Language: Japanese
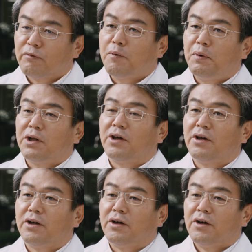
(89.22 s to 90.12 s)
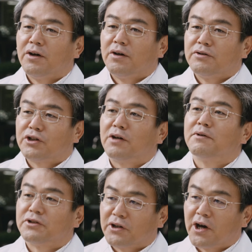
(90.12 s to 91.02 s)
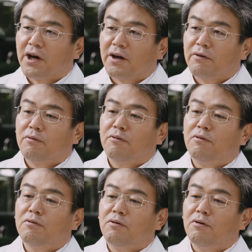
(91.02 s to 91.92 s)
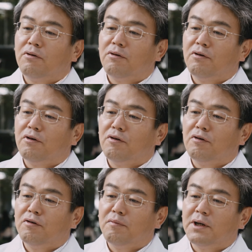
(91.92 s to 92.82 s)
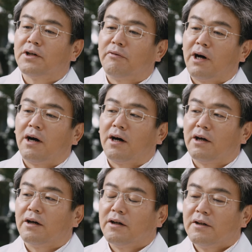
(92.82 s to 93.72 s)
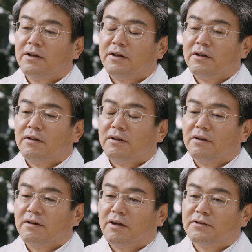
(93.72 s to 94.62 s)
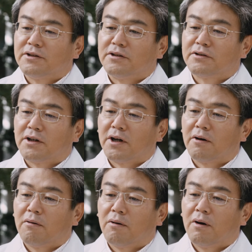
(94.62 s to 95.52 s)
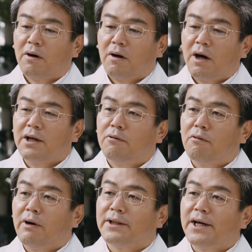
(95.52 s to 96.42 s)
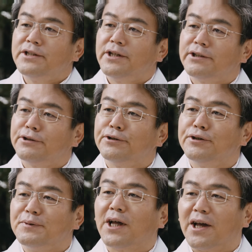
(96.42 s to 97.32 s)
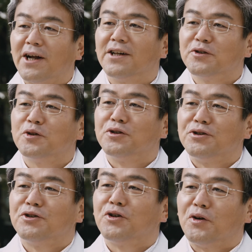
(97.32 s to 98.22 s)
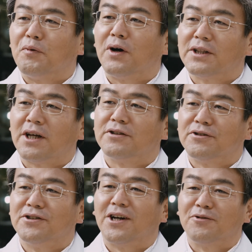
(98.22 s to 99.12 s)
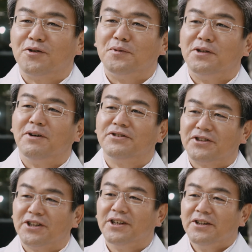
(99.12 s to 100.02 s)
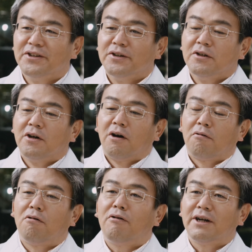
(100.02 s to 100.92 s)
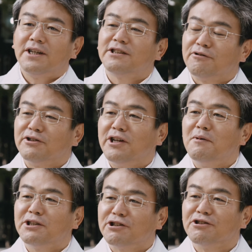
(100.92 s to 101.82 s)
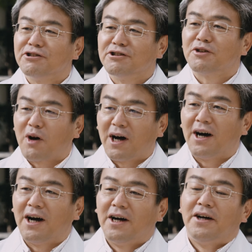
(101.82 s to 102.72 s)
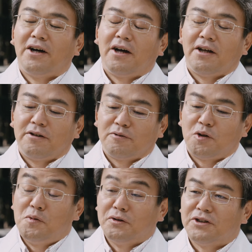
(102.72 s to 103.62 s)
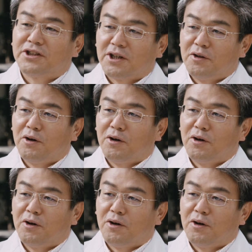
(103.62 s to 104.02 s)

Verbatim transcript: やっぱり違いますね高校までは何歳ですかねはいここが大事ですみたいなそういう授業もあったりするだろうと思いますしここがテストに入れますとか言うと思うんですけ